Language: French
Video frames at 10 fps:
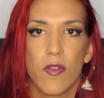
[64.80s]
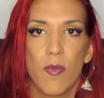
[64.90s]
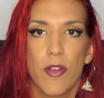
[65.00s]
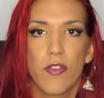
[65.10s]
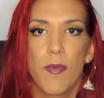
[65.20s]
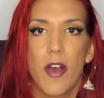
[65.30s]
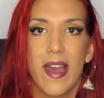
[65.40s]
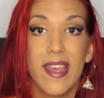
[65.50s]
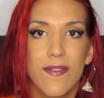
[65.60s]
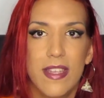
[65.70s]
les comportements
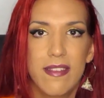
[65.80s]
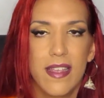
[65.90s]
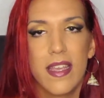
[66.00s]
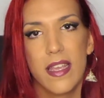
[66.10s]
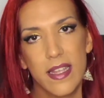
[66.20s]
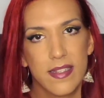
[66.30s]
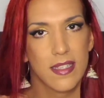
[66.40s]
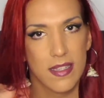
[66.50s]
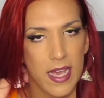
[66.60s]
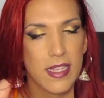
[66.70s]
à éviter,
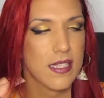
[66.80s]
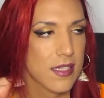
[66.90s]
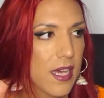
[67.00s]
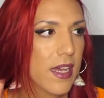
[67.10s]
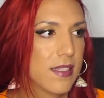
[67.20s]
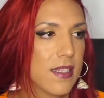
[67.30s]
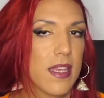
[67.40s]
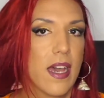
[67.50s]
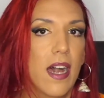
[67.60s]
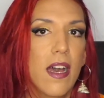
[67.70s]
etc., etc.,
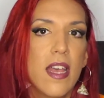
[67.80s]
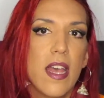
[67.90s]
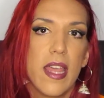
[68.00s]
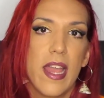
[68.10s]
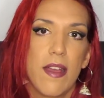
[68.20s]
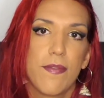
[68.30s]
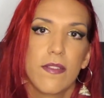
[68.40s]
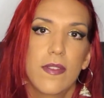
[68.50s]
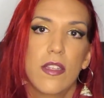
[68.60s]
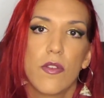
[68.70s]
etc. Et à la
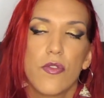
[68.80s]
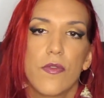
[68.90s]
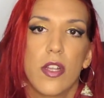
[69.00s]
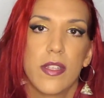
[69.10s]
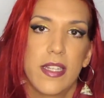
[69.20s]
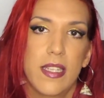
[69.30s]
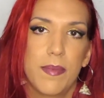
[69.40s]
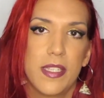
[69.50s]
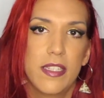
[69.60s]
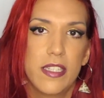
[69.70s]
fin de vidéo, je vous donnerai des
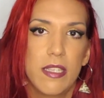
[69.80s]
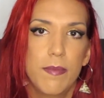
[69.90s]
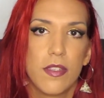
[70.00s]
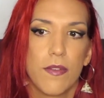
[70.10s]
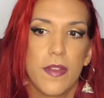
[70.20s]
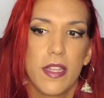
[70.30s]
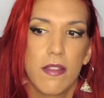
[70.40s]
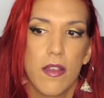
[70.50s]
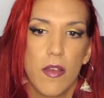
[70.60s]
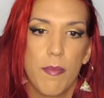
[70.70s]
petits tips en
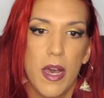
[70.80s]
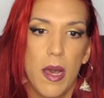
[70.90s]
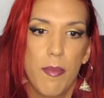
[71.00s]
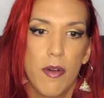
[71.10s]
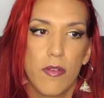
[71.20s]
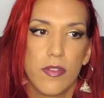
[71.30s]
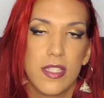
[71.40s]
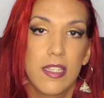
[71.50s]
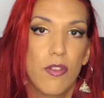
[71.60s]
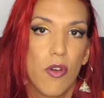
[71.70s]
fait euh, par rapport au
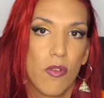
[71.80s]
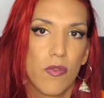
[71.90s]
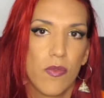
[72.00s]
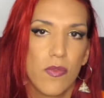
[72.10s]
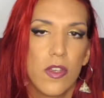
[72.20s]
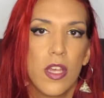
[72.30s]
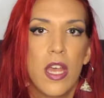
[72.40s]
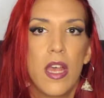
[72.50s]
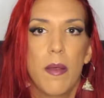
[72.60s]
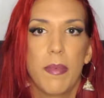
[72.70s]
site de rencontre
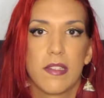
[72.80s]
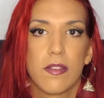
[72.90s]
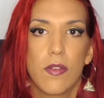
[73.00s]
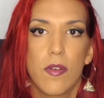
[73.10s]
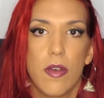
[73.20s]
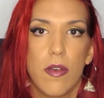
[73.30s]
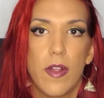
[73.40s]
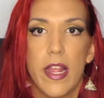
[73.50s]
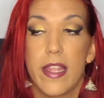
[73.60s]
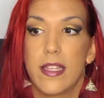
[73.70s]
parce que euh,
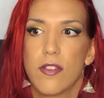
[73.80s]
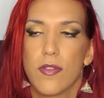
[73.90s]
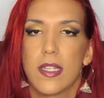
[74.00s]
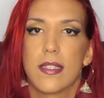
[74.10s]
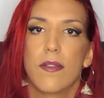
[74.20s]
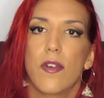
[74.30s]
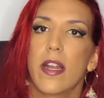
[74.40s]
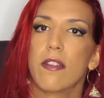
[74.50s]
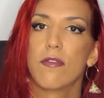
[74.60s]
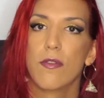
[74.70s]
voilà, il y a des choses à
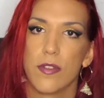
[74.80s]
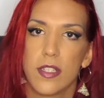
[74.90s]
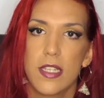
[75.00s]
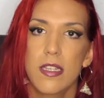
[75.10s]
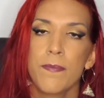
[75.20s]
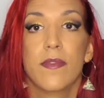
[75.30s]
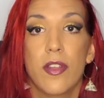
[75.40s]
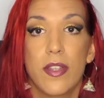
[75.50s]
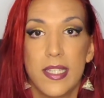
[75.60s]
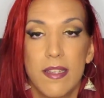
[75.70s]
savoir là-dessus aussi.
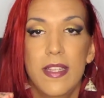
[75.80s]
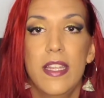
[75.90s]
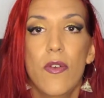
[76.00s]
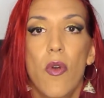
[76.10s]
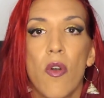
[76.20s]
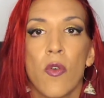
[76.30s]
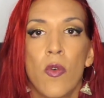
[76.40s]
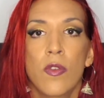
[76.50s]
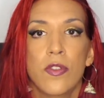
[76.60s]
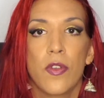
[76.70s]
cette vidéo en
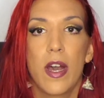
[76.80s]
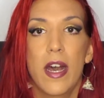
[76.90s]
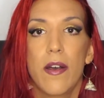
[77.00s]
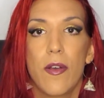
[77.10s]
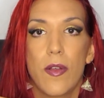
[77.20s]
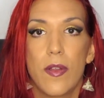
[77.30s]
gros sera